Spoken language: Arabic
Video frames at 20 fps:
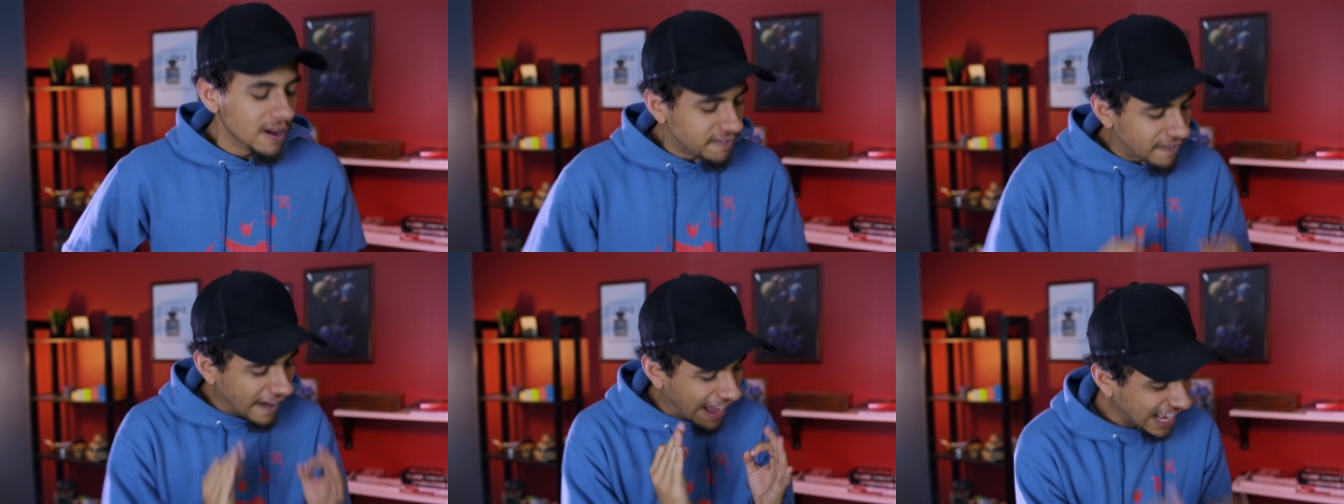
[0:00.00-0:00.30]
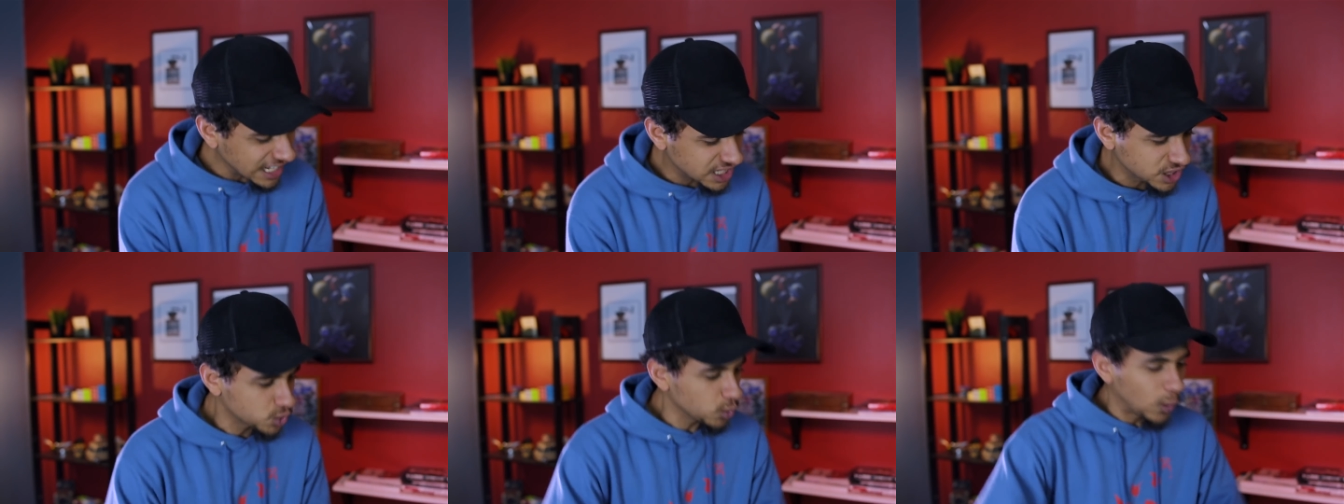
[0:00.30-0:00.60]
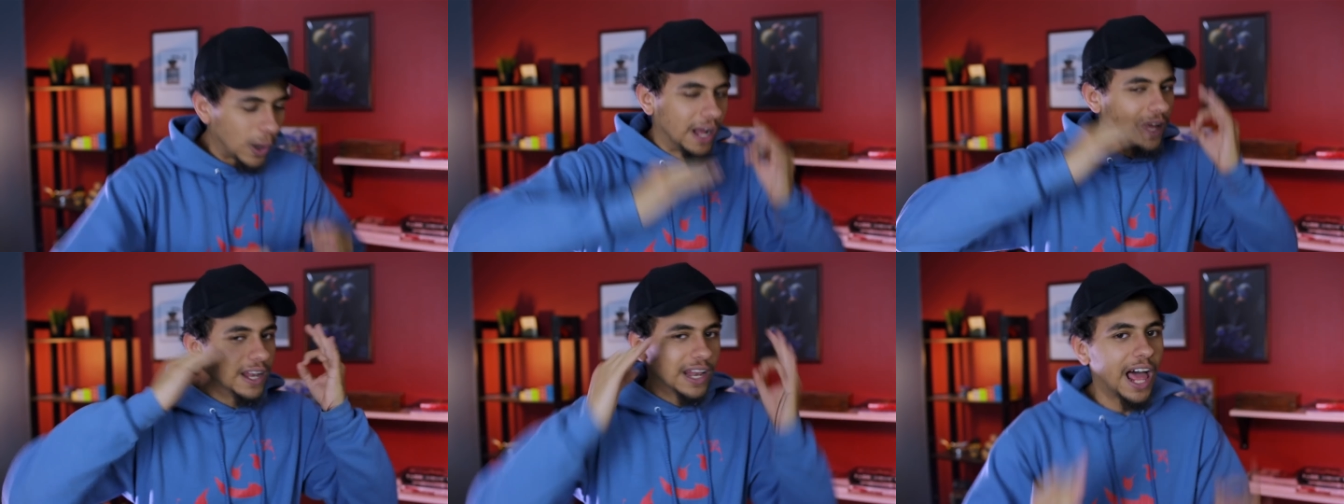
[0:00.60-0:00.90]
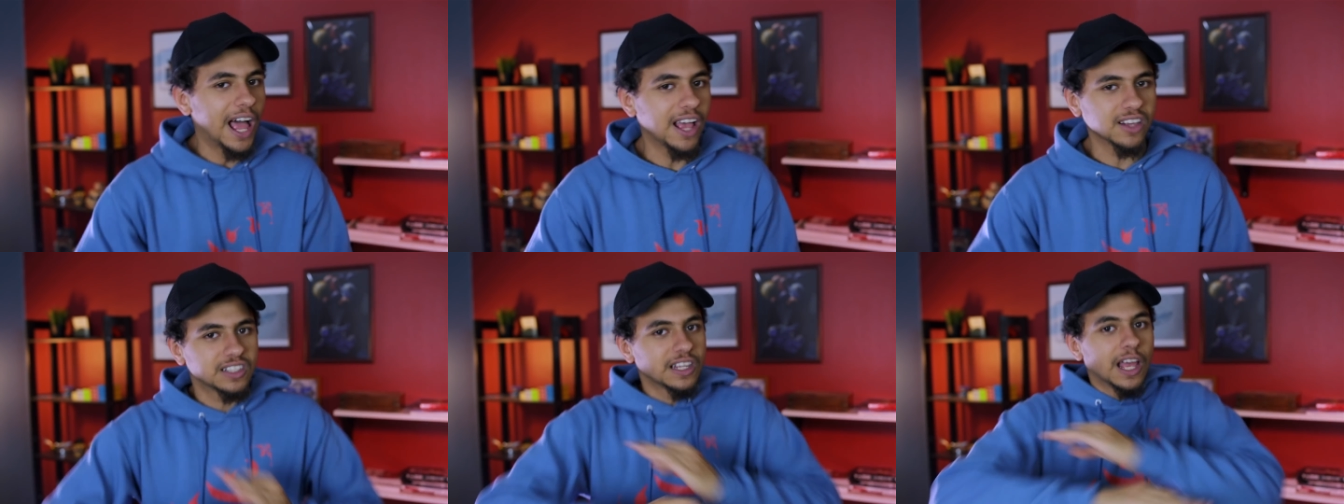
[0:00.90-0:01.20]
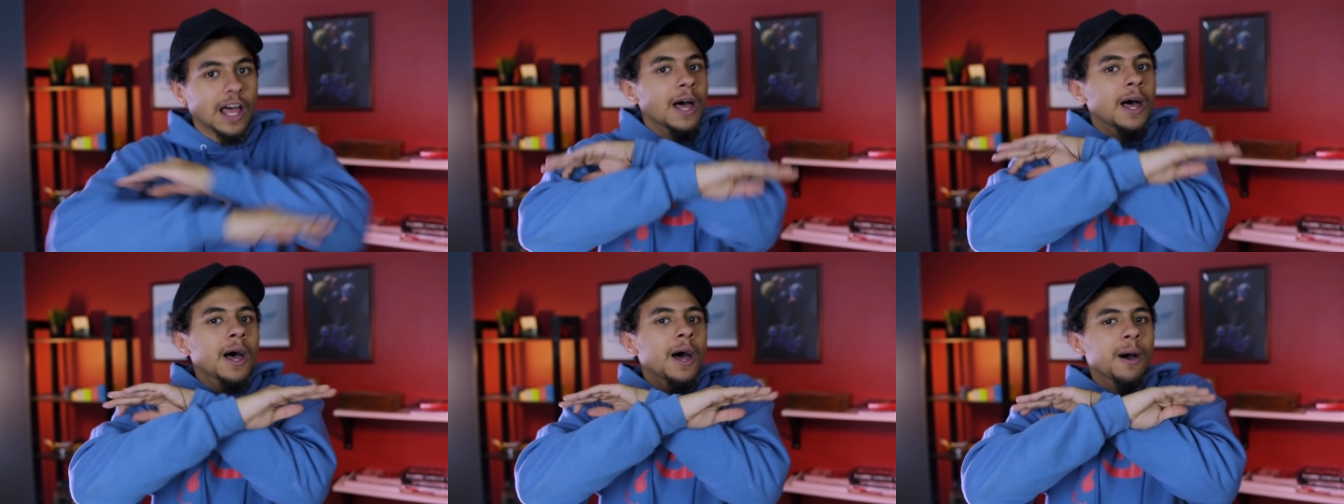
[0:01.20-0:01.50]
في اسوا
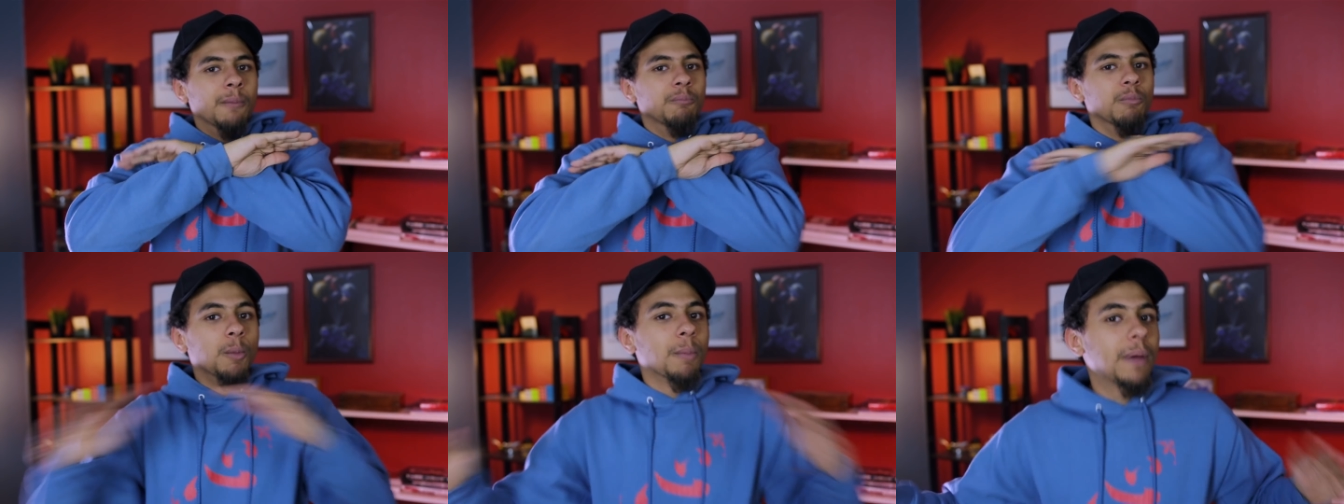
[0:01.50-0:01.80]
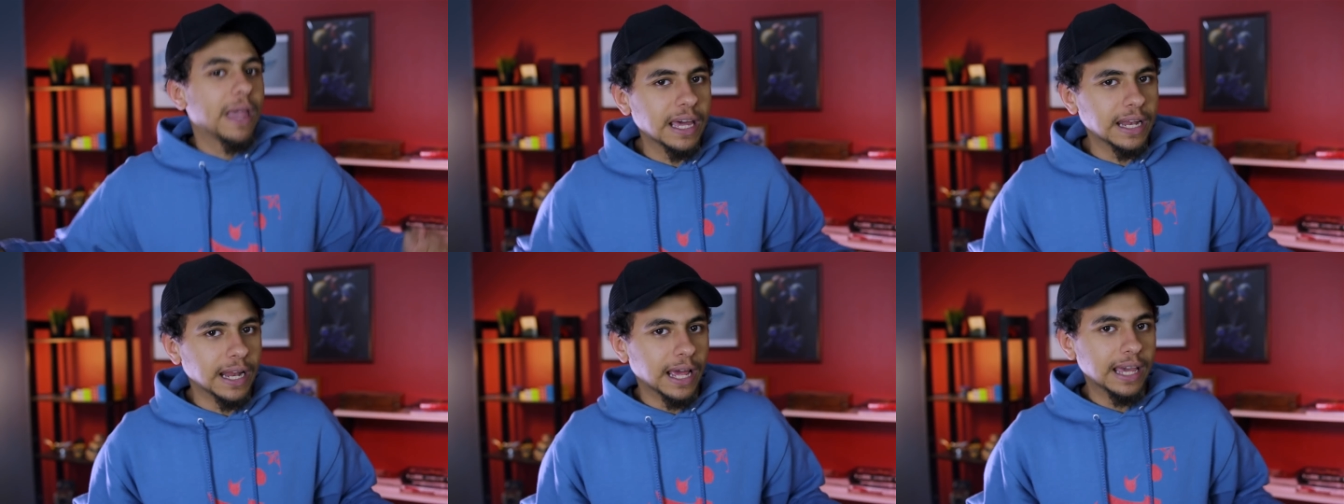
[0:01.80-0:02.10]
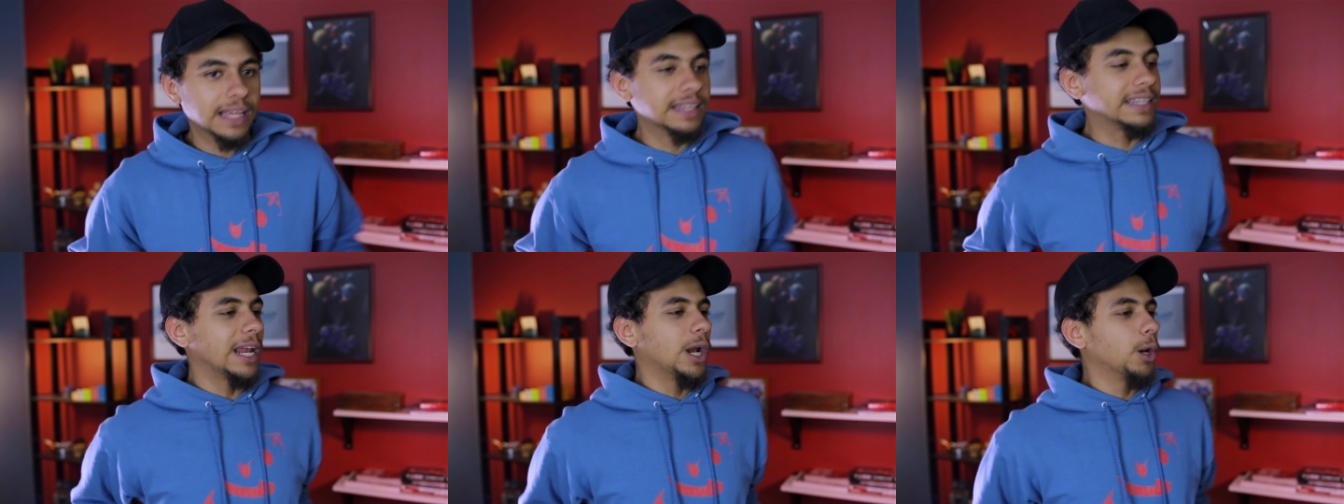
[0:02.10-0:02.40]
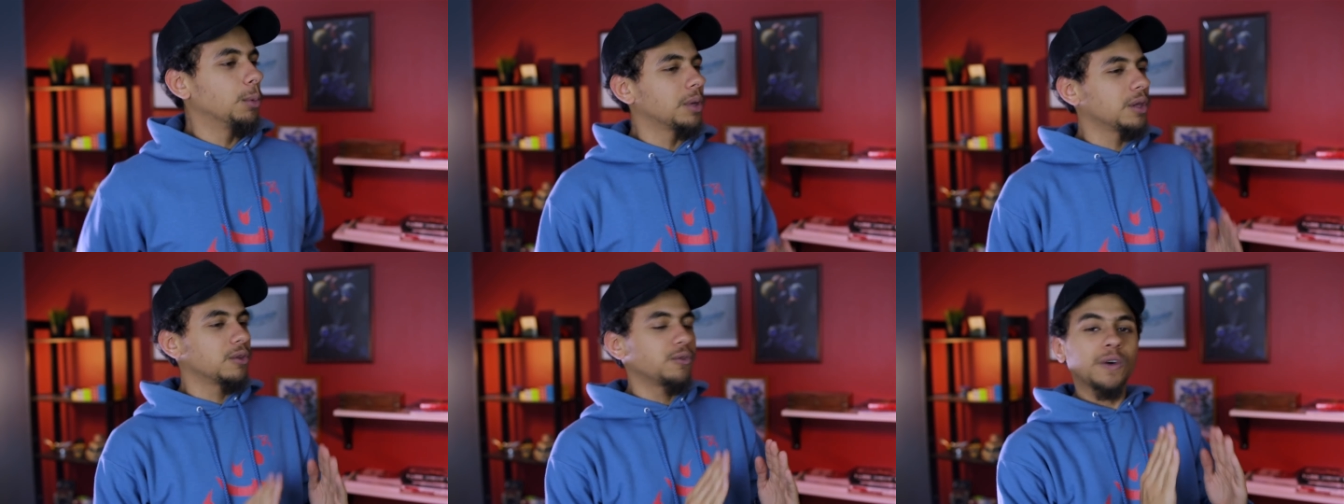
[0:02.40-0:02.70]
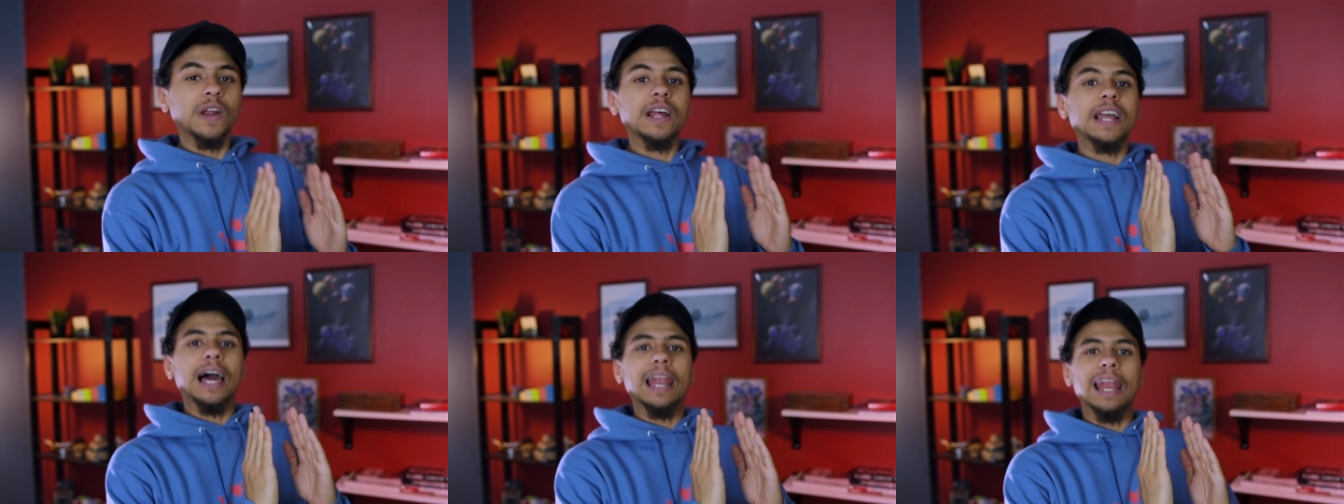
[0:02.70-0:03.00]
لحظه ممكنه انت لو
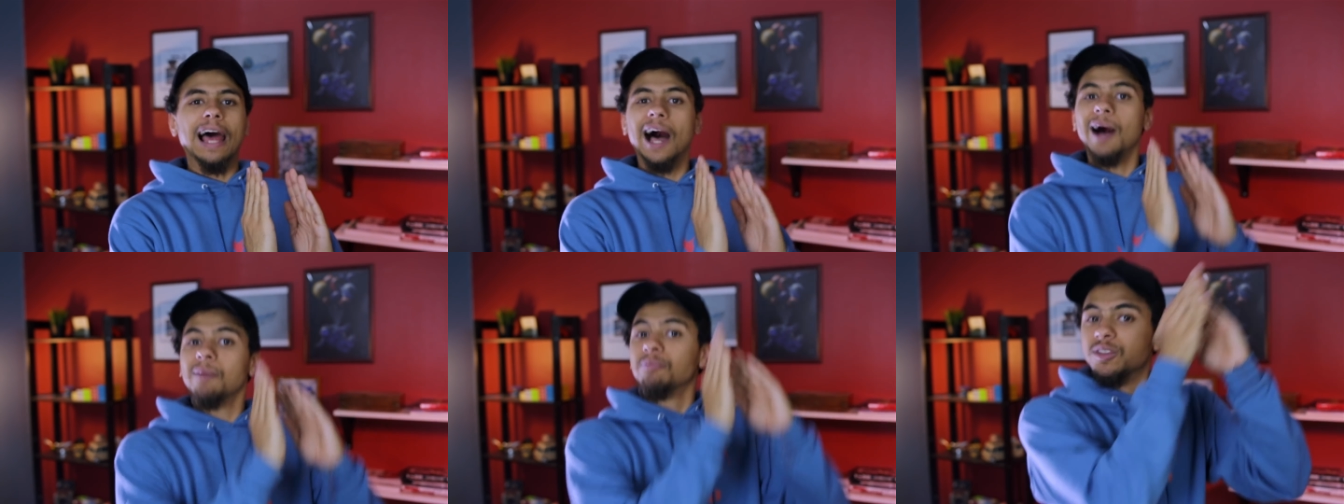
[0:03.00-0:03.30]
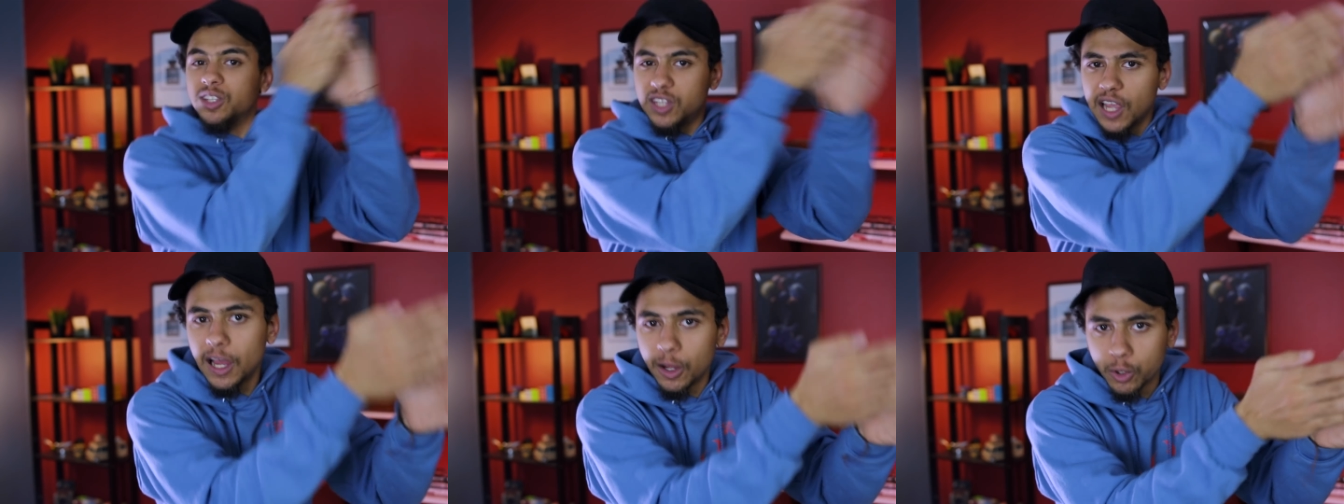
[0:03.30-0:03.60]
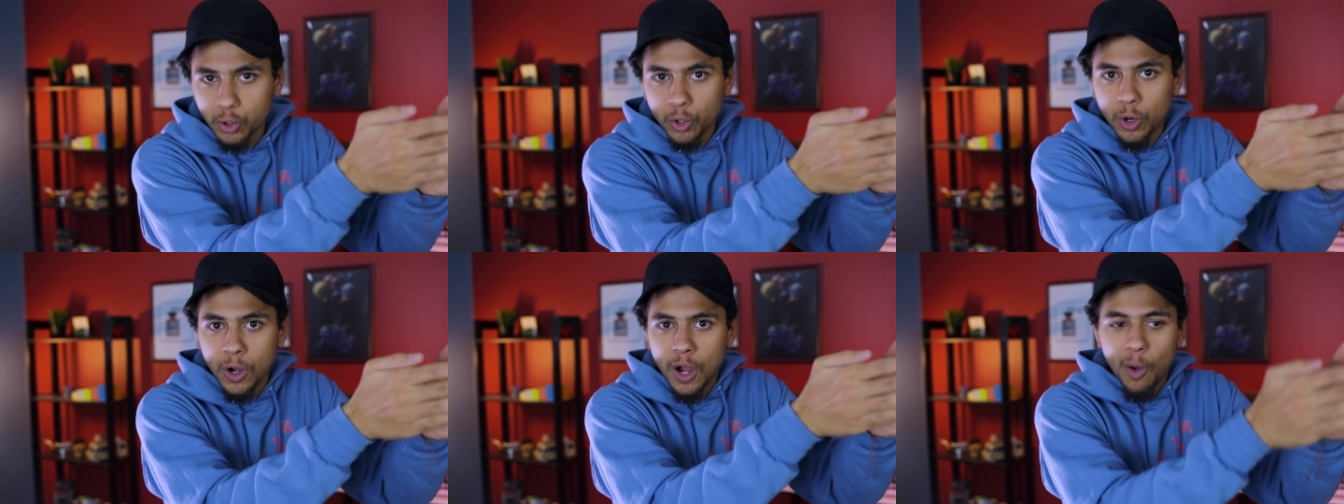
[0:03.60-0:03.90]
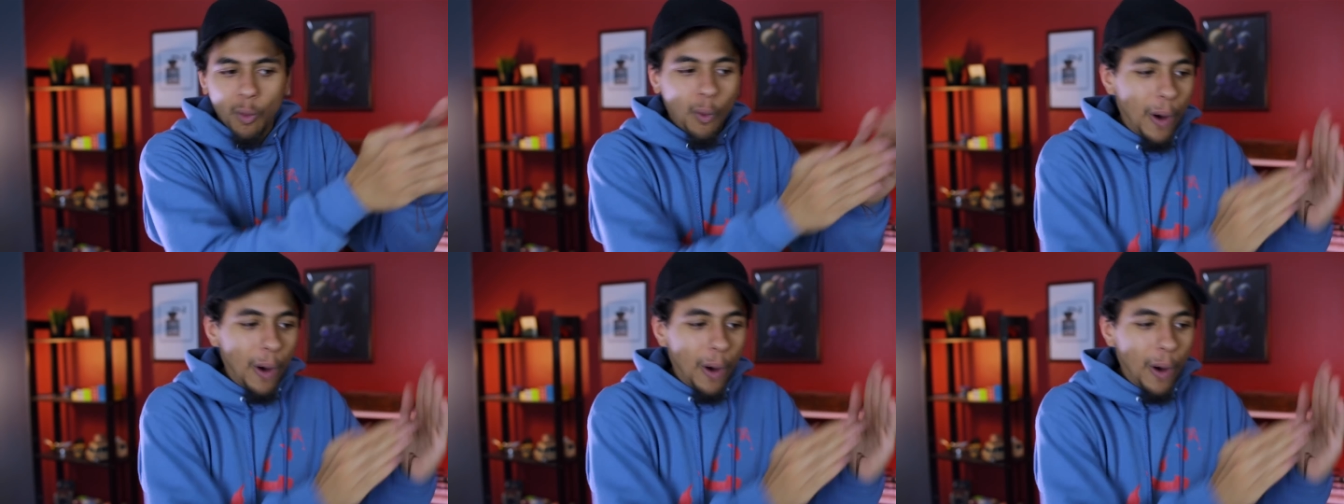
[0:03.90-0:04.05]
بتتفرج على همطاره